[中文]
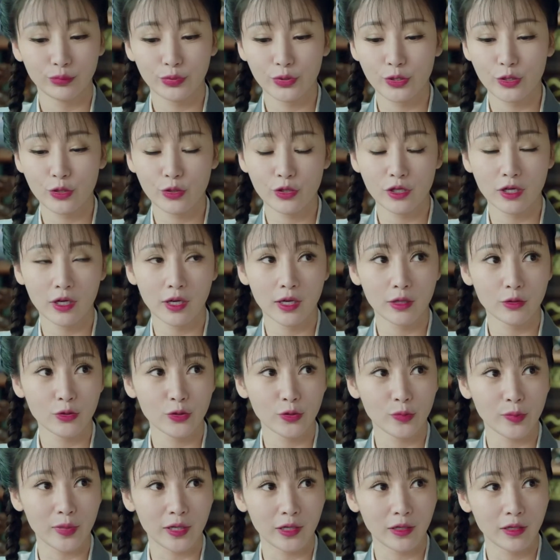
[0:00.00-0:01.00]
不就是两种
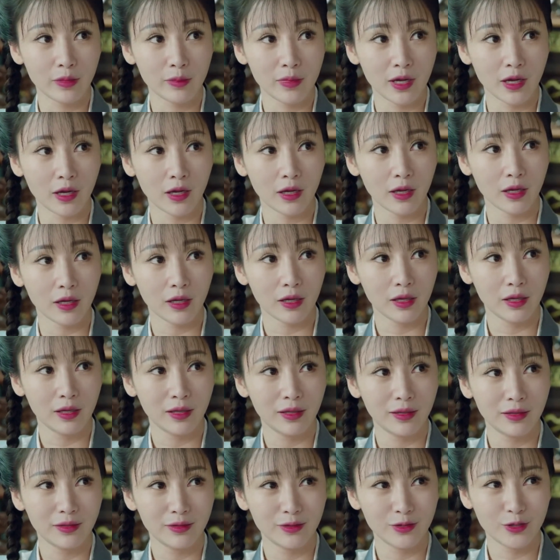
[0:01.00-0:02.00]
没了吗？
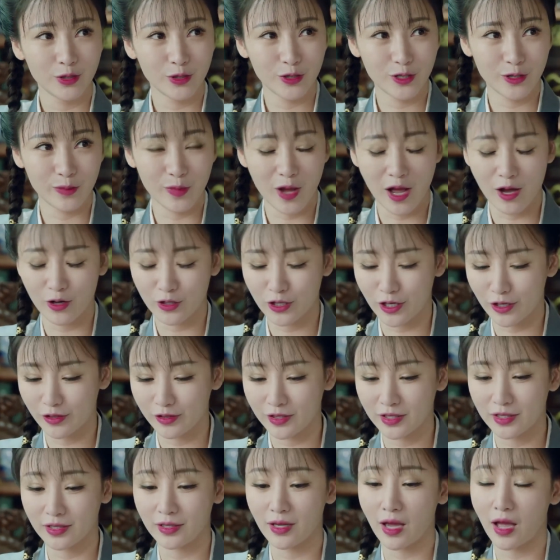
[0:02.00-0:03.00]
这有什么好着
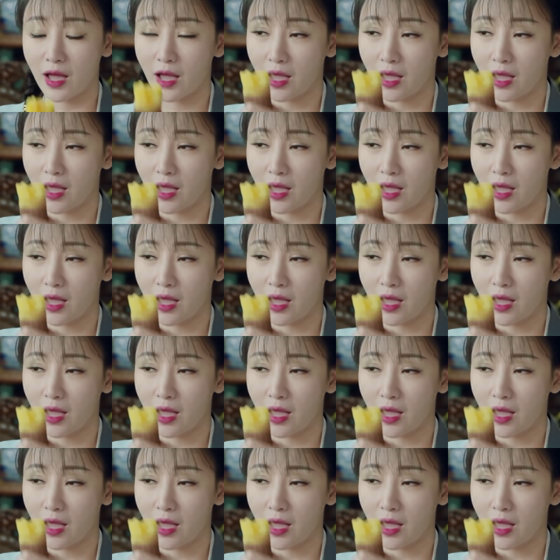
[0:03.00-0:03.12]
急